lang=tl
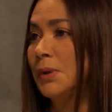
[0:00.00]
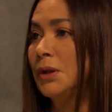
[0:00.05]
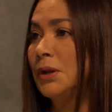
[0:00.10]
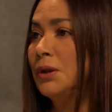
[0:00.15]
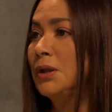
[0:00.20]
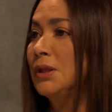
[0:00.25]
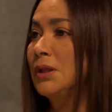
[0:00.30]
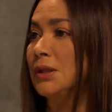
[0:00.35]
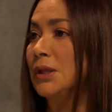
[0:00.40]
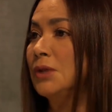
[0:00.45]

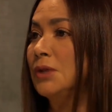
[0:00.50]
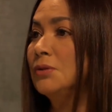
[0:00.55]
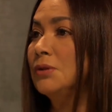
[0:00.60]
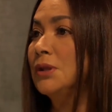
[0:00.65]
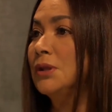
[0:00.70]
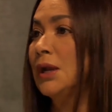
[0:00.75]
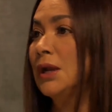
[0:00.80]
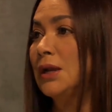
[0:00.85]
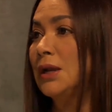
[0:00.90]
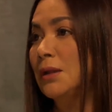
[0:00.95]
Pero hindi
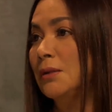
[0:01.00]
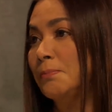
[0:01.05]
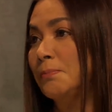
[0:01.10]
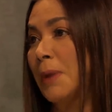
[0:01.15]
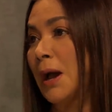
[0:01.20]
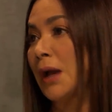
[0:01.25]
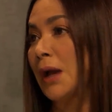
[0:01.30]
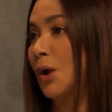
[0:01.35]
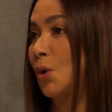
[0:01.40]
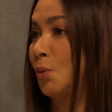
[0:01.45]
yun
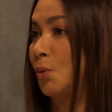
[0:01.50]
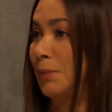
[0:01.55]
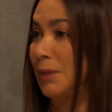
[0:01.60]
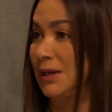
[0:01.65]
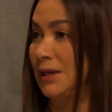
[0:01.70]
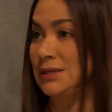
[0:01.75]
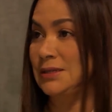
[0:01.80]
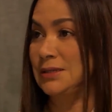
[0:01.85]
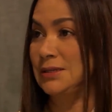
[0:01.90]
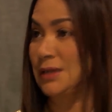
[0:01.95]
dahilan para
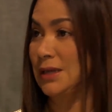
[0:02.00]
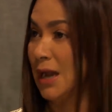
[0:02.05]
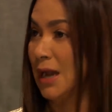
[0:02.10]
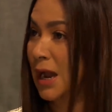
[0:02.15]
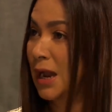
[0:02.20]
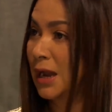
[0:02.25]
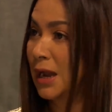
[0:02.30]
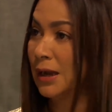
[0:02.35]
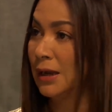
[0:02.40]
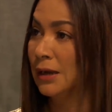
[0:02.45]
umalis
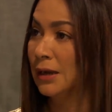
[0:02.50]
ka.